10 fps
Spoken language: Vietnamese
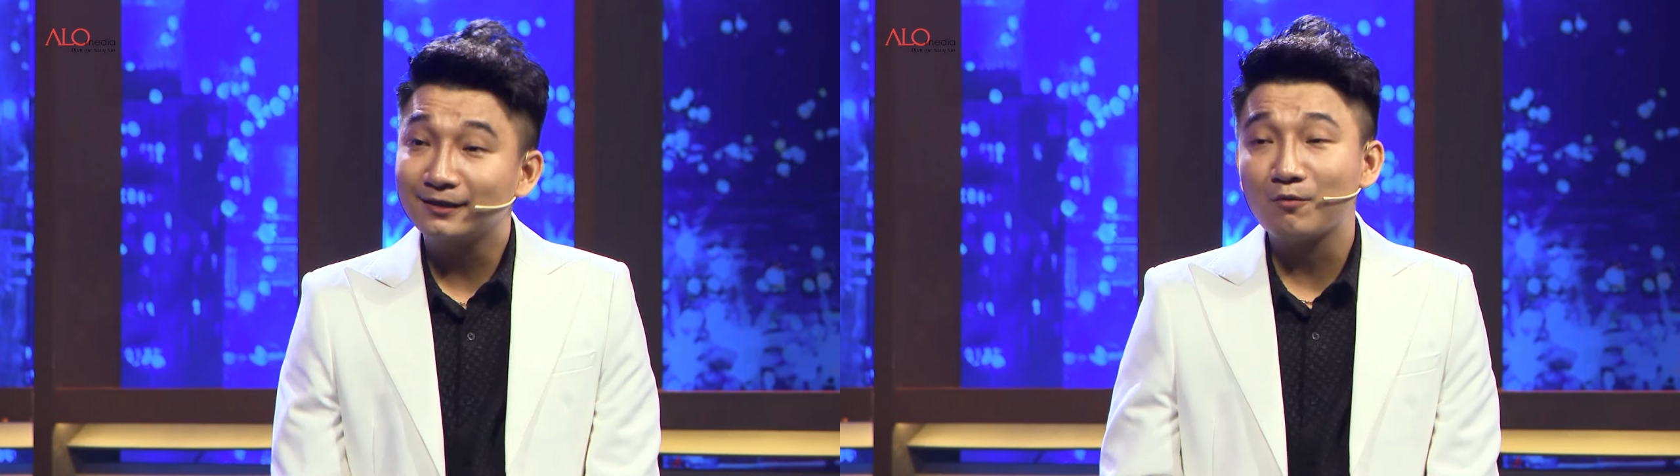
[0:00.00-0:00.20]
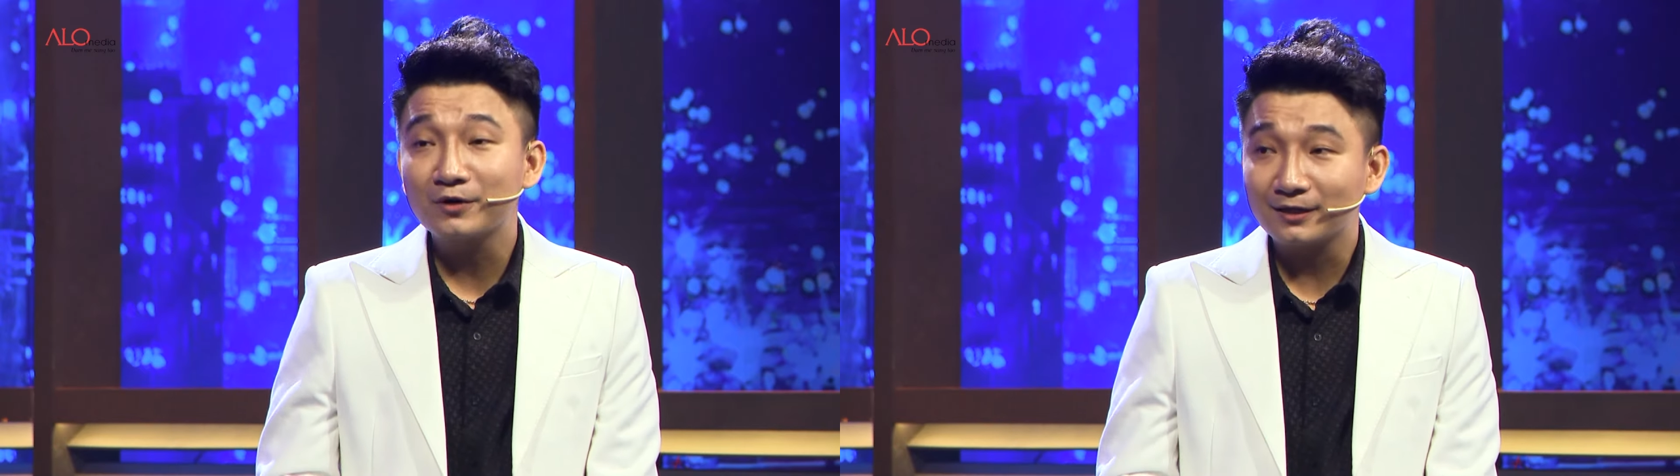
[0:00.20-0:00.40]

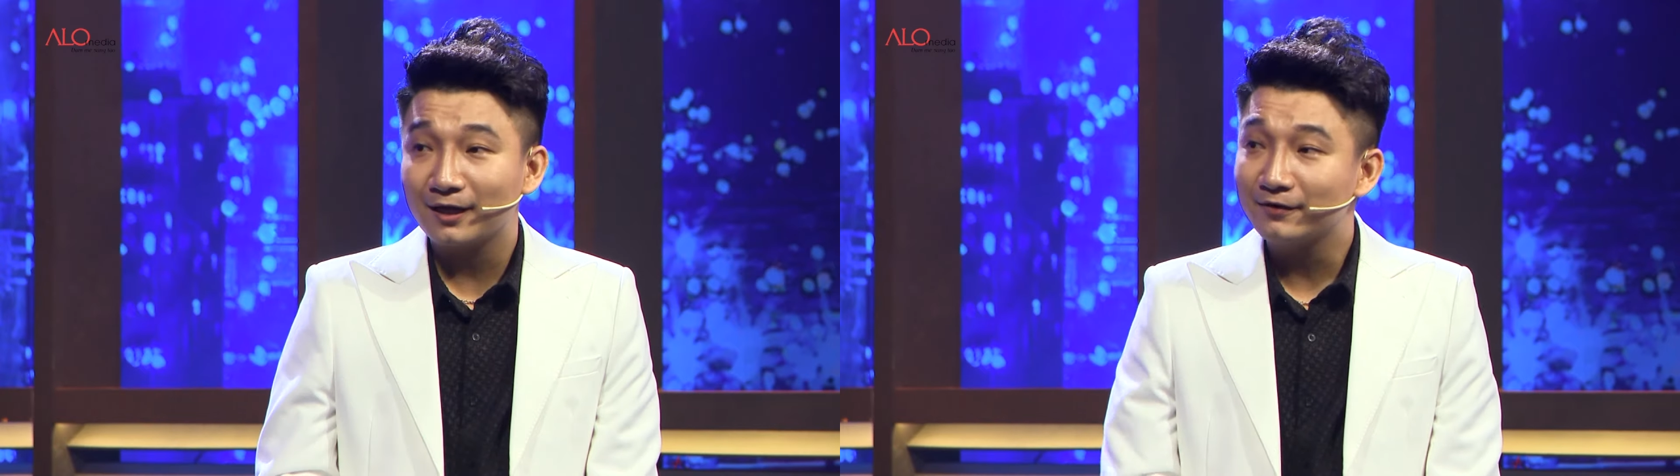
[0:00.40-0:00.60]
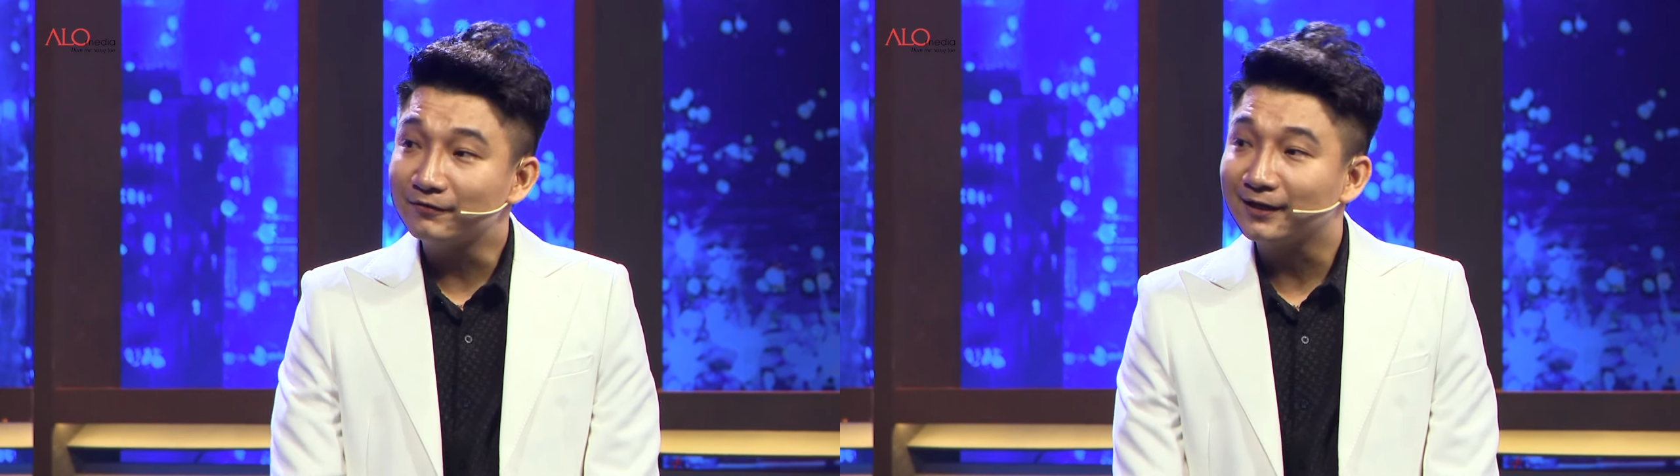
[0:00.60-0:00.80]
không khích
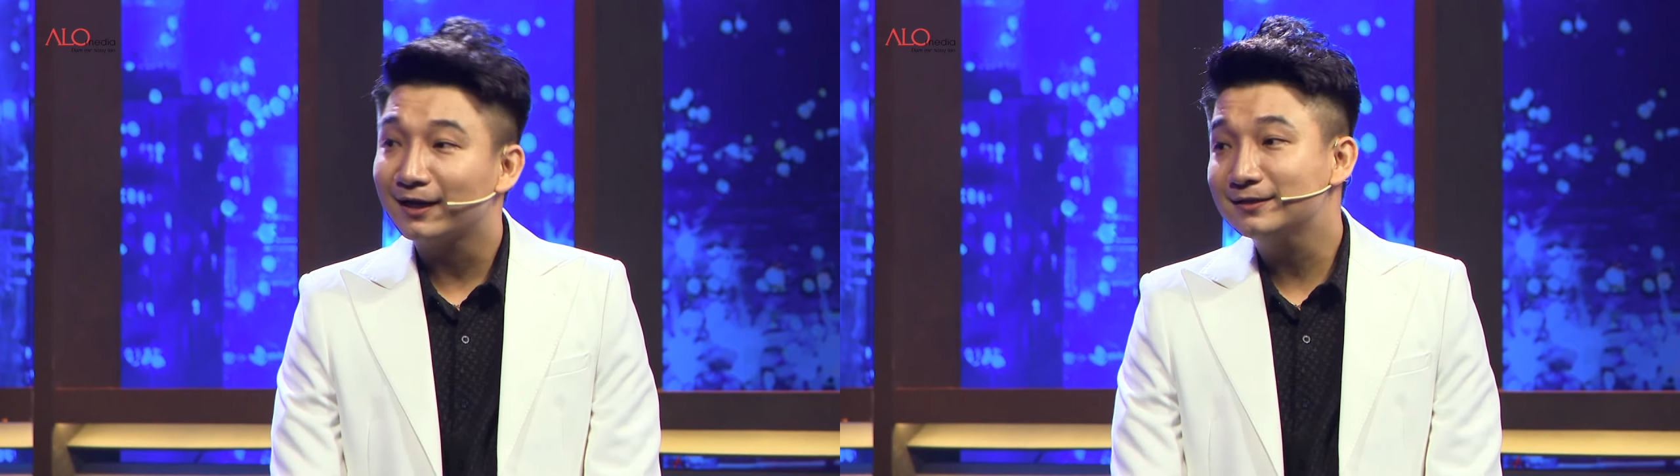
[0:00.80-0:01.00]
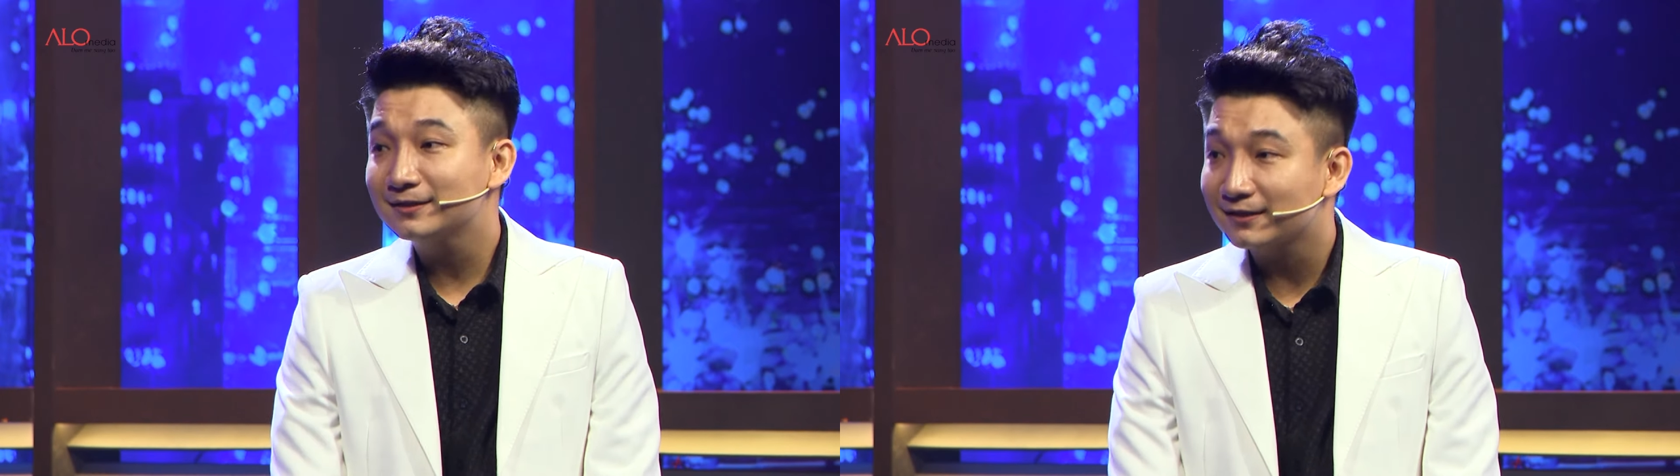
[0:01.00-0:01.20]
lệ với việc
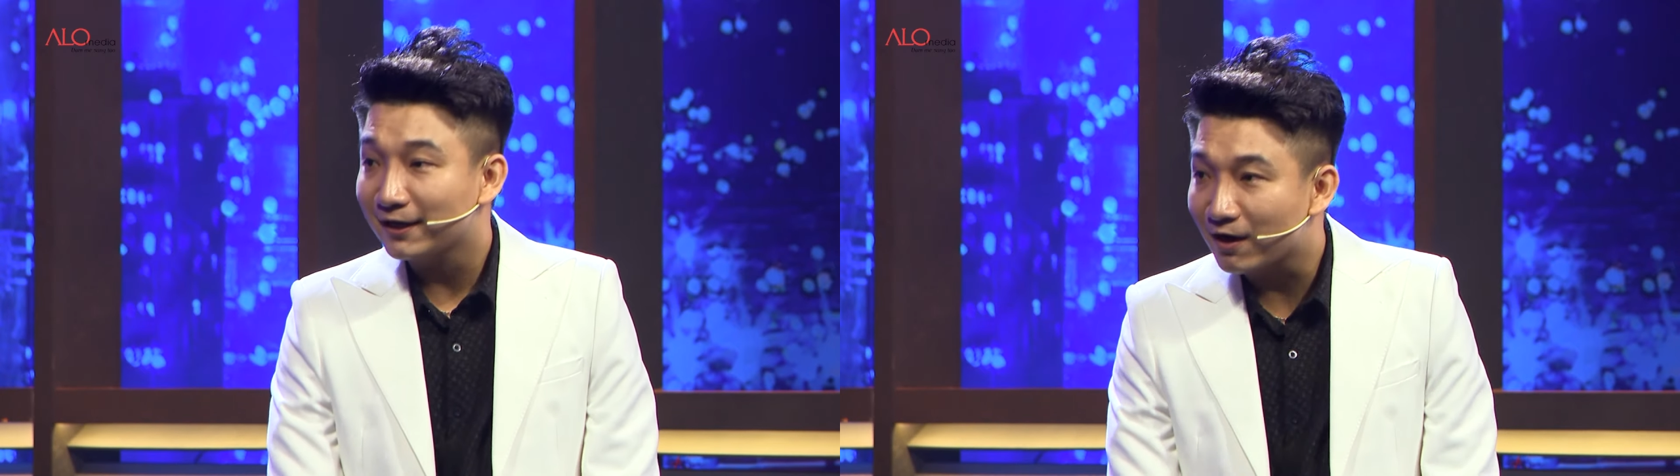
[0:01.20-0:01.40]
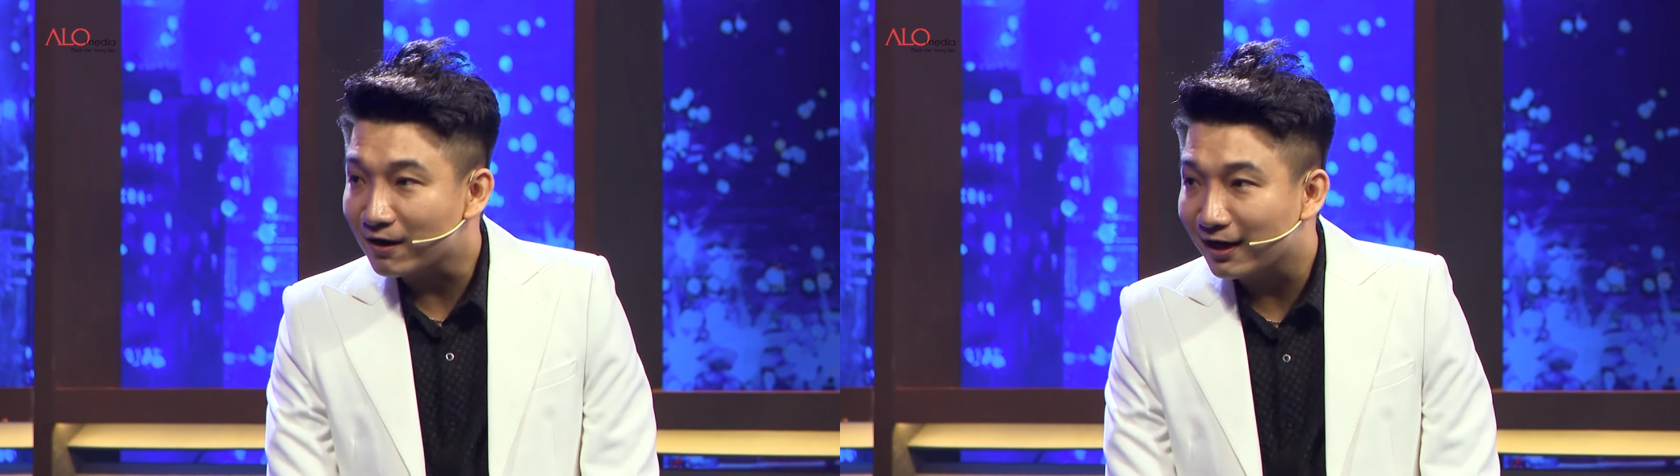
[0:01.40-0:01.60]
anh chia sẻ
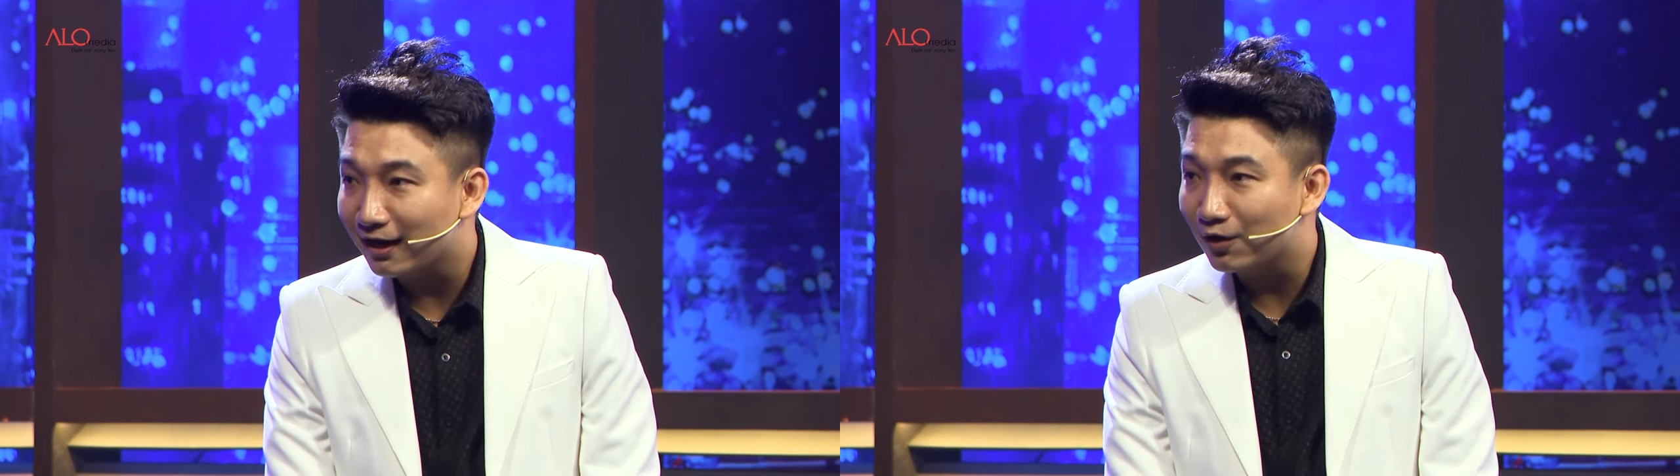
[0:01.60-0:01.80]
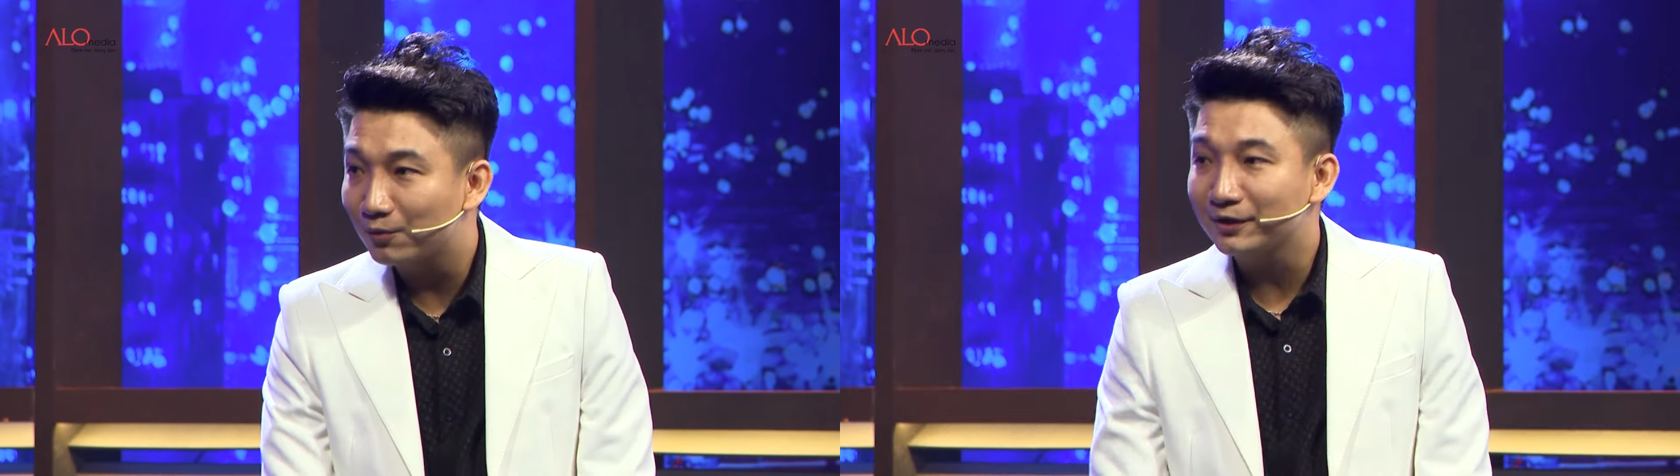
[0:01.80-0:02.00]
khó khăn
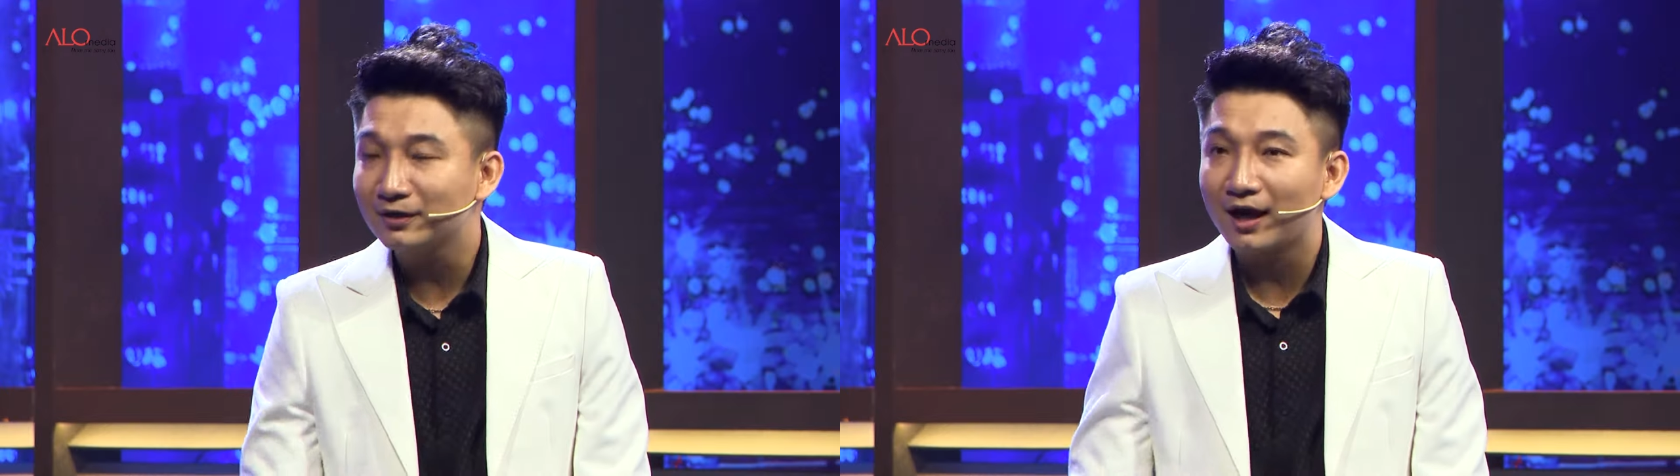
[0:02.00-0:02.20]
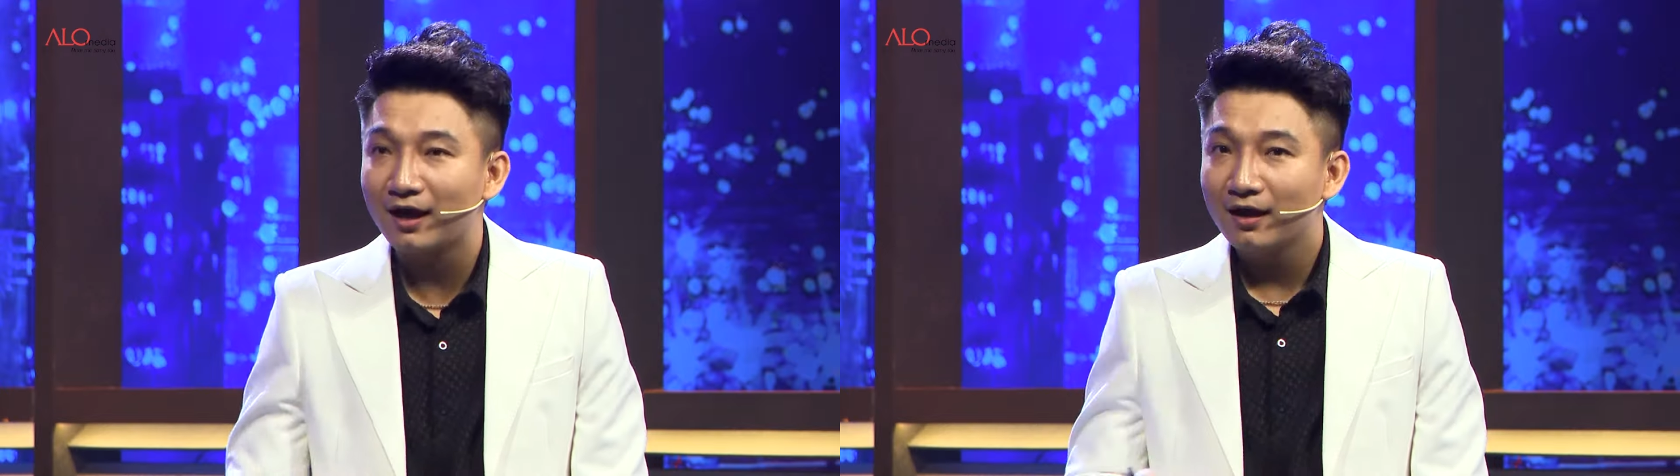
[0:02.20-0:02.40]
cũng như
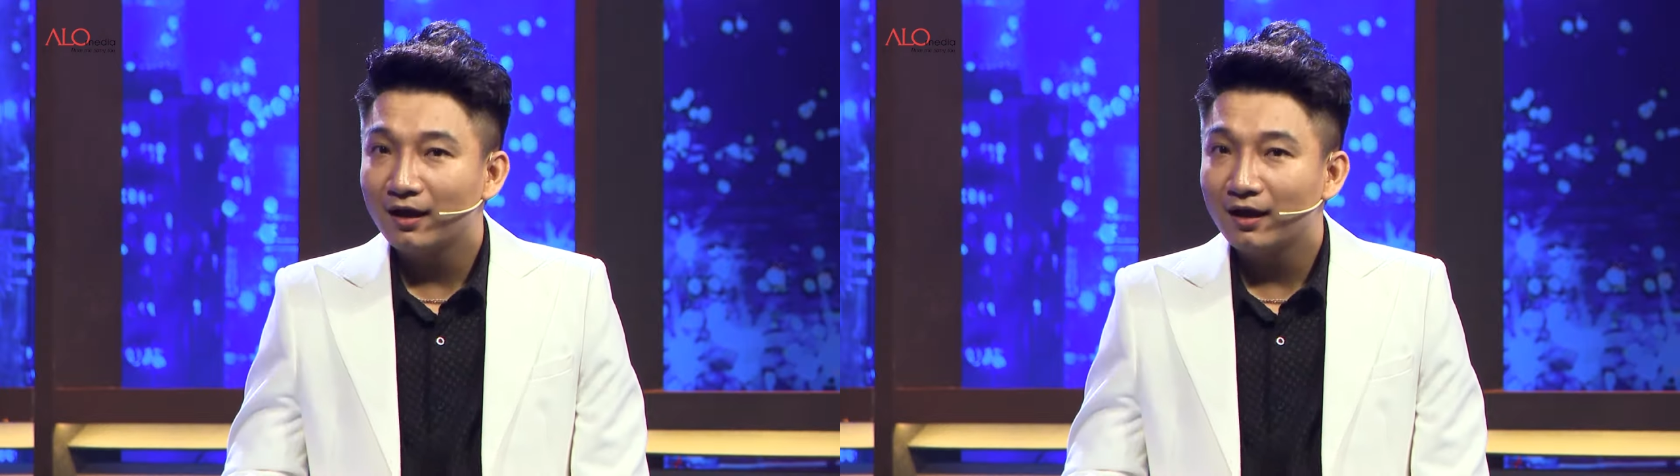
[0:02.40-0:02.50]
là